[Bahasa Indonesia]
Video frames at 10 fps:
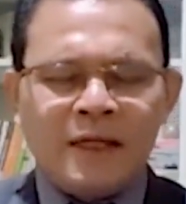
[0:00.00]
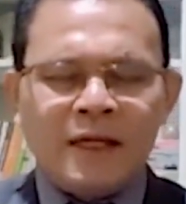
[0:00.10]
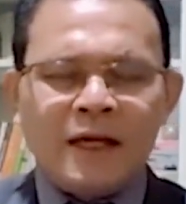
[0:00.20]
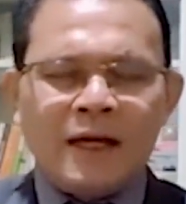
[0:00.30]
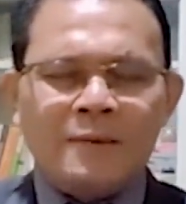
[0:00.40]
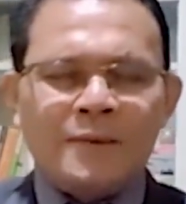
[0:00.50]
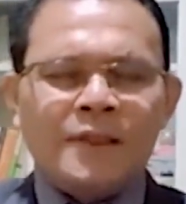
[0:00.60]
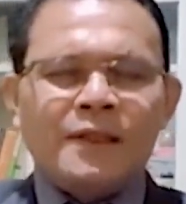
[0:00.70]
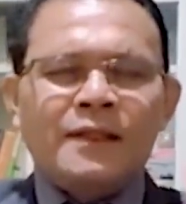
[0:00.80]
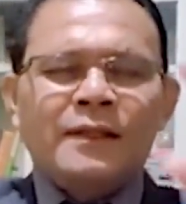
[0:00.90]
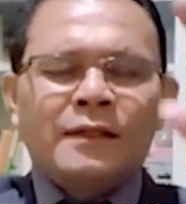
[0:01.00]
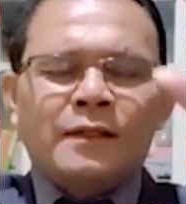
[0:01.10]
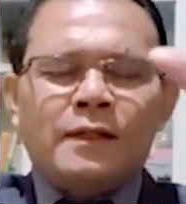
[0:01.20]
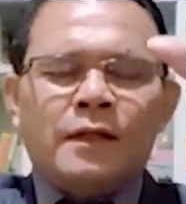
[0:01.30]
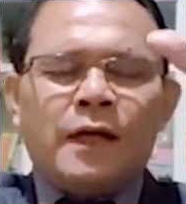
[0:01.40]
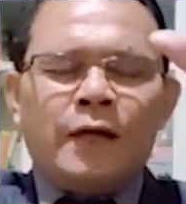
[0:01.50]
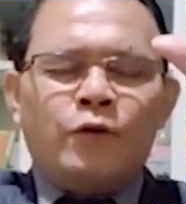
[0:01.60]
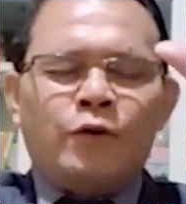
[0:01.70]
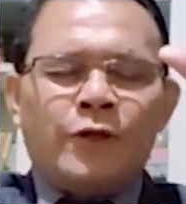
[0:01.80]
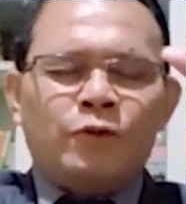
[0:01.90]
Amin.
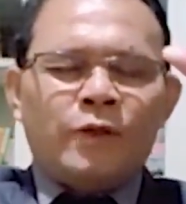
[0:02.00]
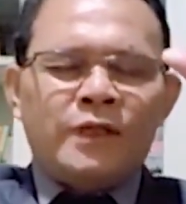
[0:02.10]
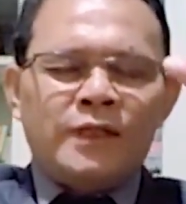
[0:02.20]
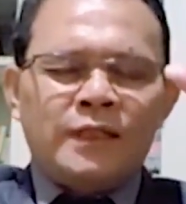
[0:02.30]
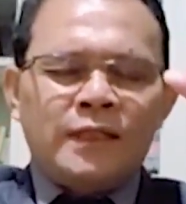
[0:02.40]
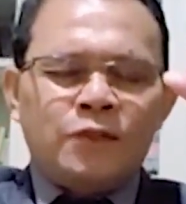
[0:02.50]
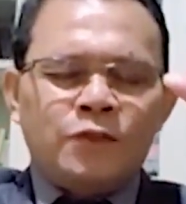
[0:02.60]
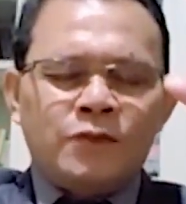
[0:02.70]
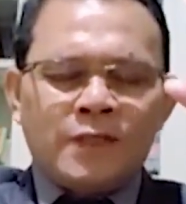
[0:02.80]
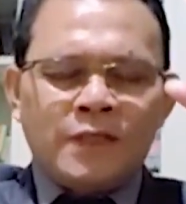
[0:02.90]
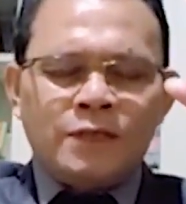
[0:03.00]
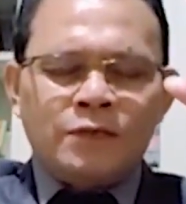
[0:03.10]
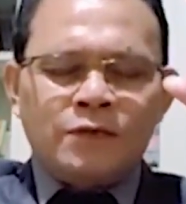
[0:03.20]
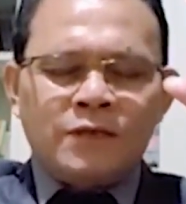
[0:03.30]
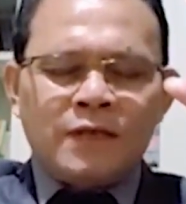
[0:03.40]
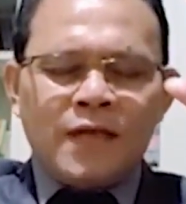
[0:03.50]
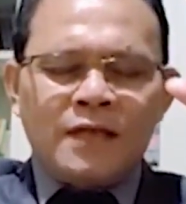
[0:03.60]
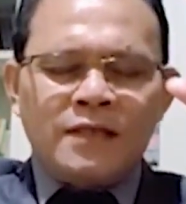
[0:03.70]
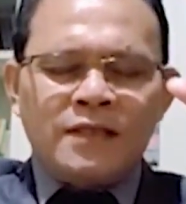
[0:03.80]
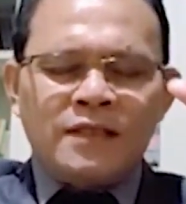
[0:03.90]
Anugerah Tuhan kita Yesus Kristus,
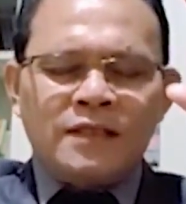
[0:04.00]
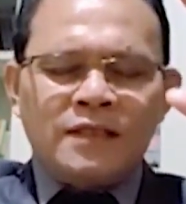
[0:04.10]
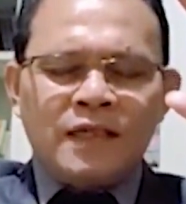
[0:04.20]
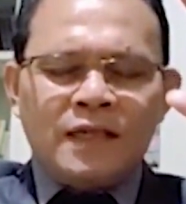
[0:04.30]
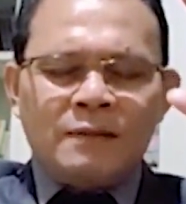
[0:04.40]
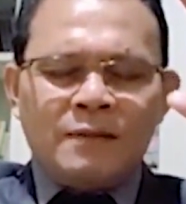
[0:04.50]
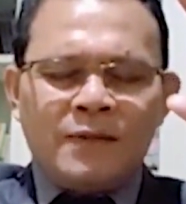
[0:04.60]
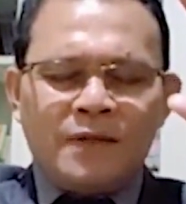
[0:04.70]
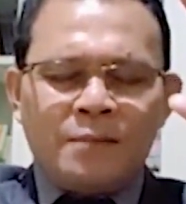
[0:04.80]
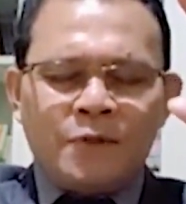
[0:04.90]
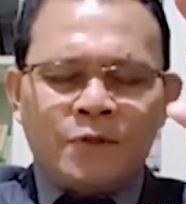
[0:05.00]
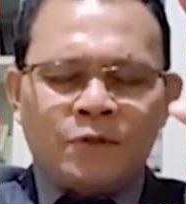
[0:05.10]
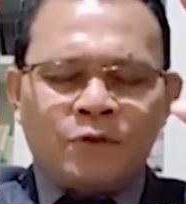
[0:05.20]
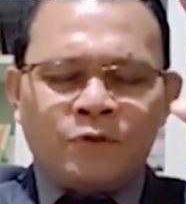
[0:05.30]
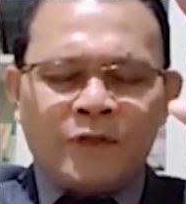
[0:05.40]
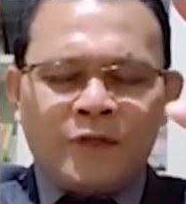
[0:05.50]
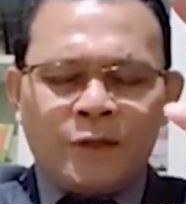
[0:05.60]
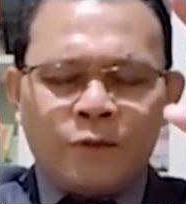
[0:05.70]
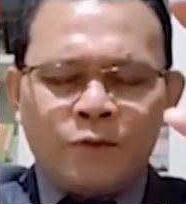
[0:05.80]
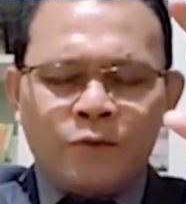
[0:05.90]
kasih setialah Bapa dan persekutuan dengan
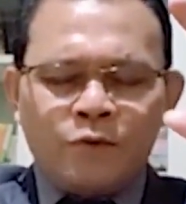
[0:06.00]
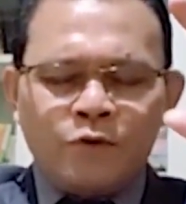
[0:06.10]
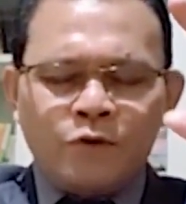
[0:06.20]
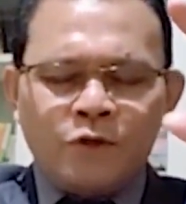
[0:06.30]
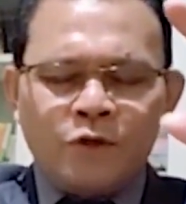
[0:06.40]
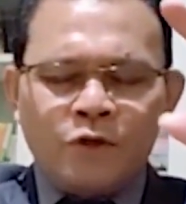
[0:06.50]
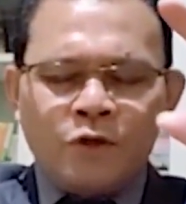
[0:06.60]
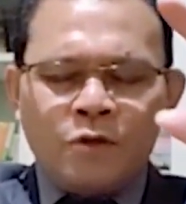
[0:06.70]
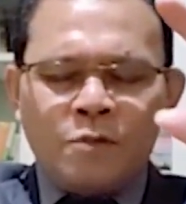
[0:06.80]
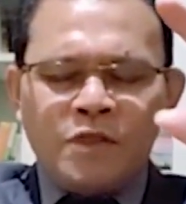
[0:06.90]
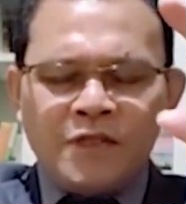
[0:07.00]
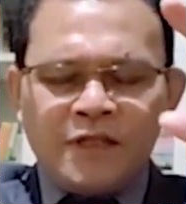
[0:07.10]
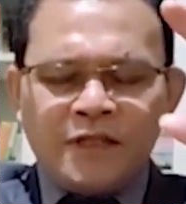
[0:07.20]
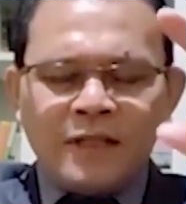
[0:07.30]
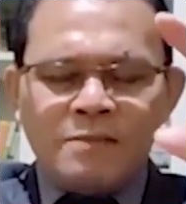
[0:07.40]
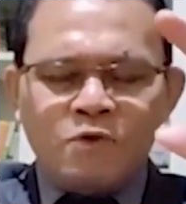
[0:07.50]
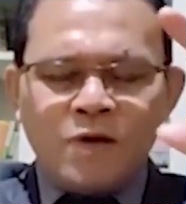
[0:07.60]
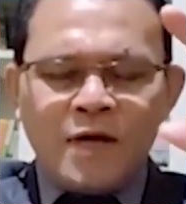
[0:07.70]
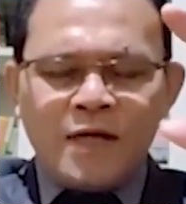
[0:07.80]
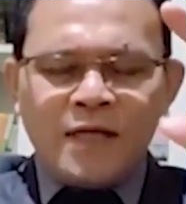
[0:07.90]
Roh Kudus, menyertaimu
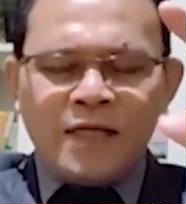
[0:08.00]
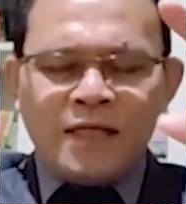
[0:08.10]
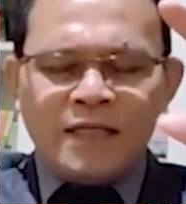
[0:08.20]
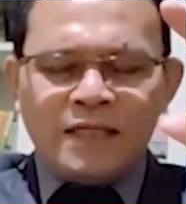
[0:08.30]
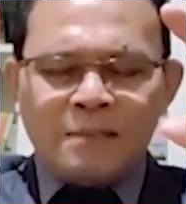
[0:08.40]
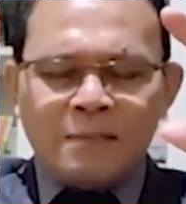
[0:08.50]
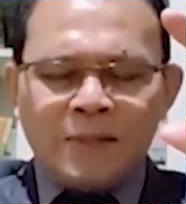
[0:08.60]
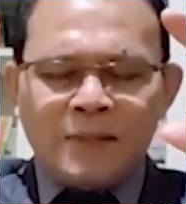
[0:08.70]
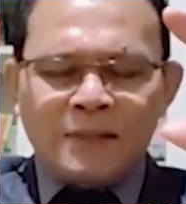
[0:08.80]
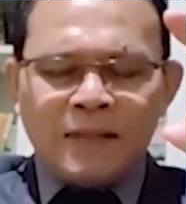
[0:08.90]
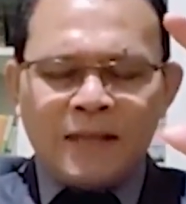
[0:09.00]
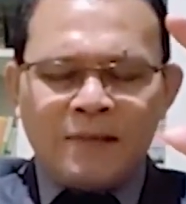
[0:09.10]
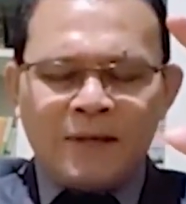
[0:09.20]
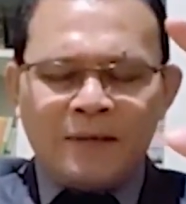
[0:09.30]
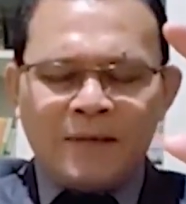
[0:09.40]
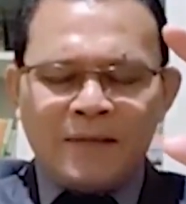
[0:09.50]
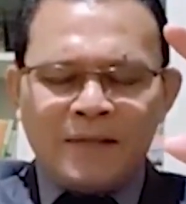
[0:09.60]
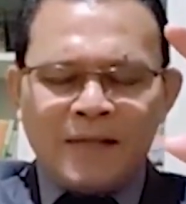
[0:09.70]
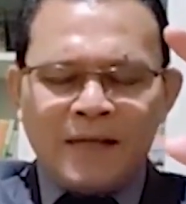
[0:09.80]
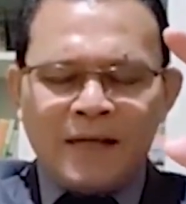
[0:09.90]
hari ini sampai
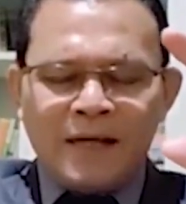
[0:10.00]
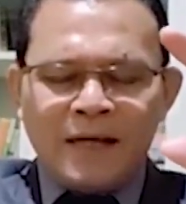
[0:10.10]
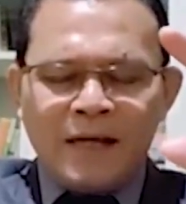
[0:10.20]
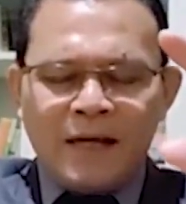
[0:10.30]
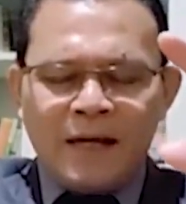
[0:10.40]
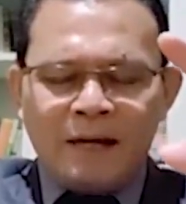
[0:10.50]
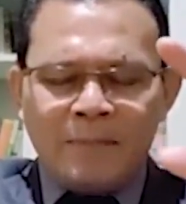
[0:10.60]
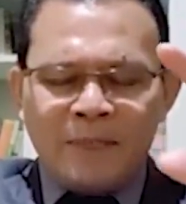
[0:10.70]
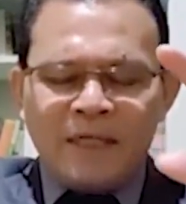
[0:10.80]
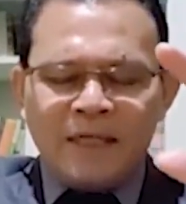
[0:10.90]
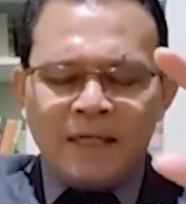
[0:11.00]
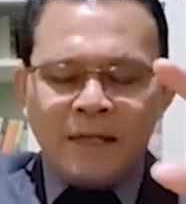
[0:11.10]
selama-lamanya. Amin.